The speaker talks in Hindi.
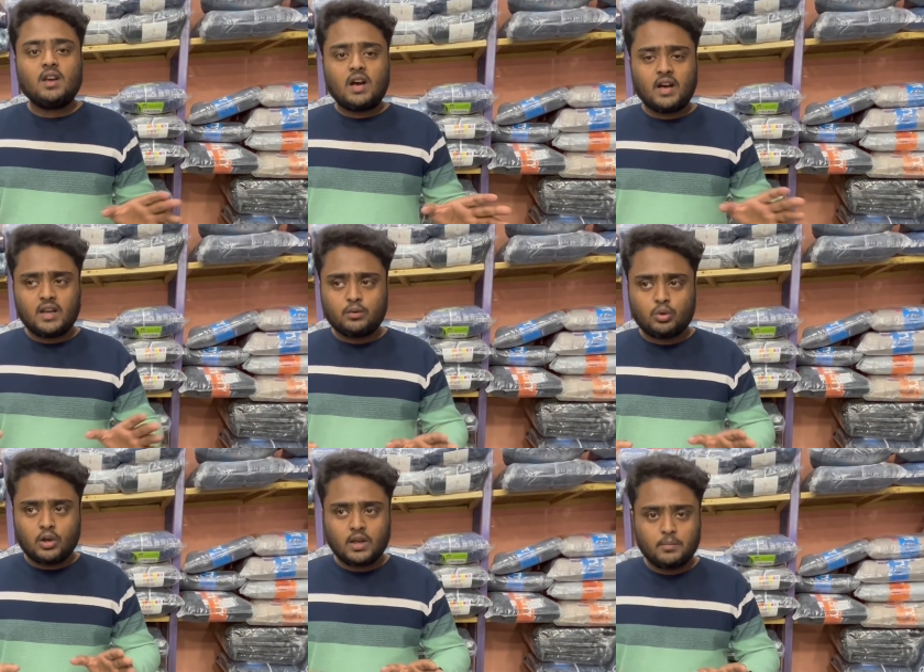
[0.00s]
अगर
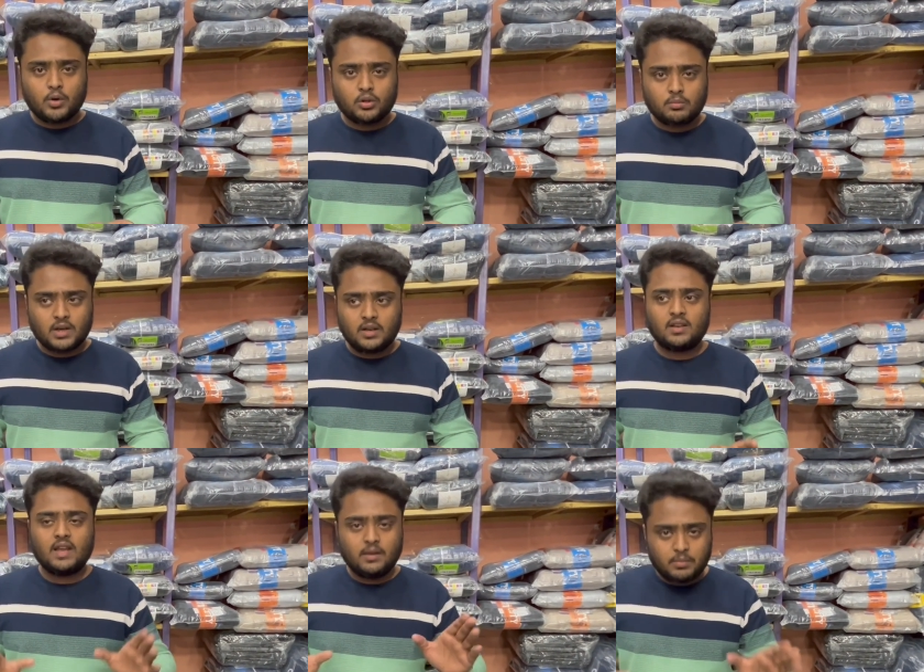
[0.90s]
थोड़ा बहुत माल
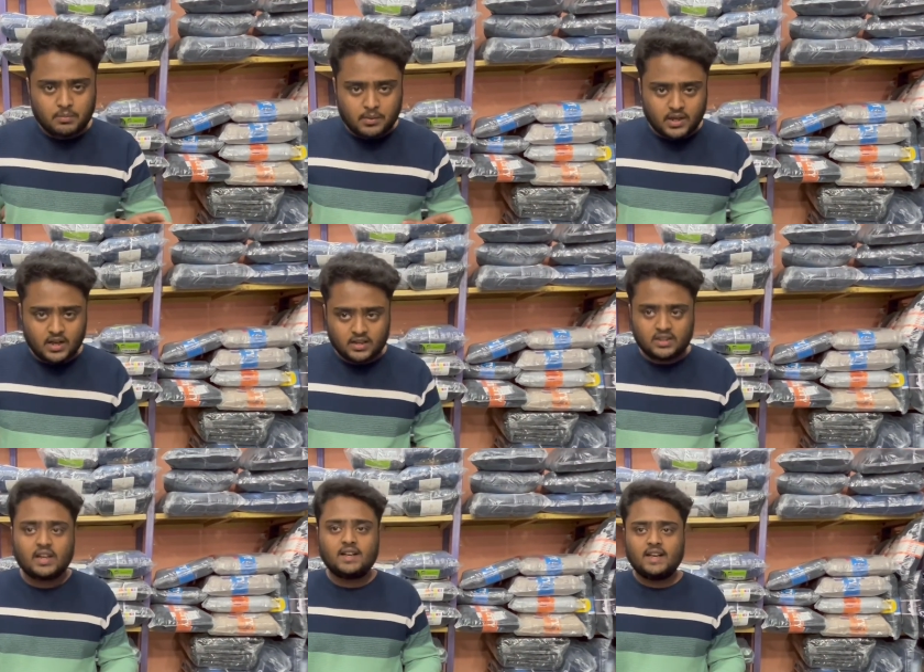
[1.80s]
नहीं भी बिका
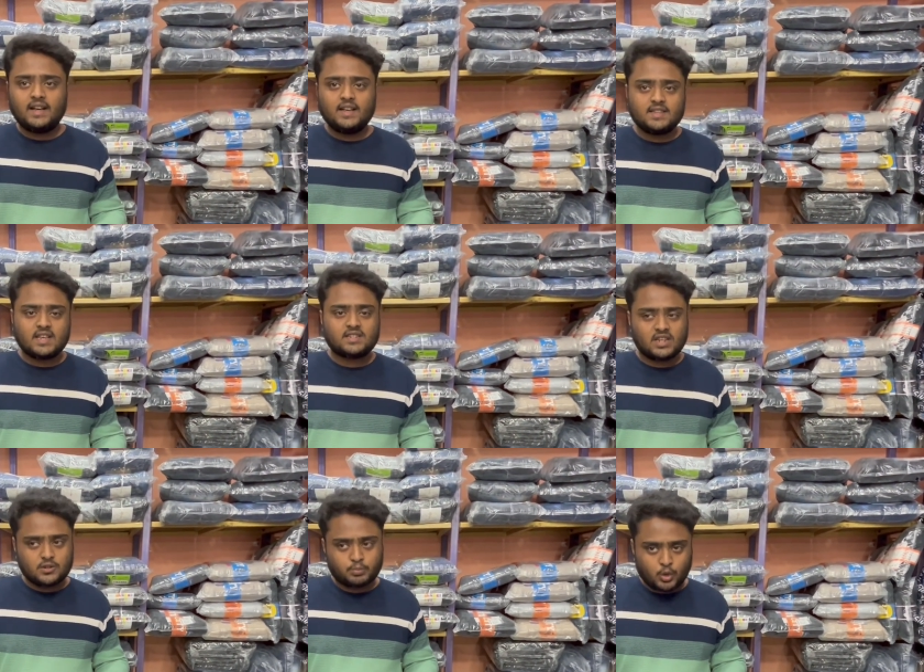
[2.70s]
थर्टी डेज
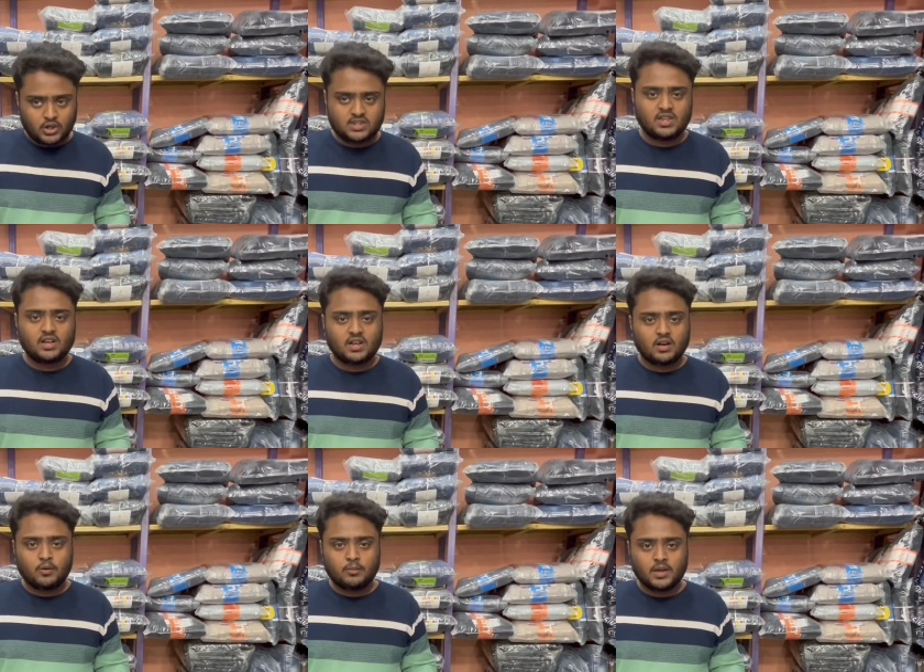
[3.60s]
एक्सचेंज पॉलिसी रखा
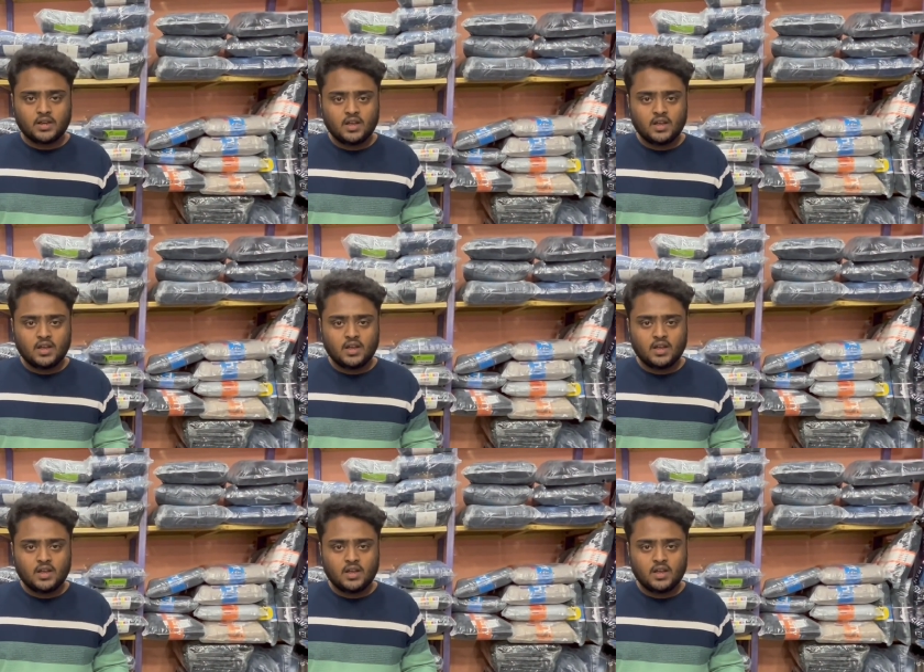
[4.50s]
हूँ मैं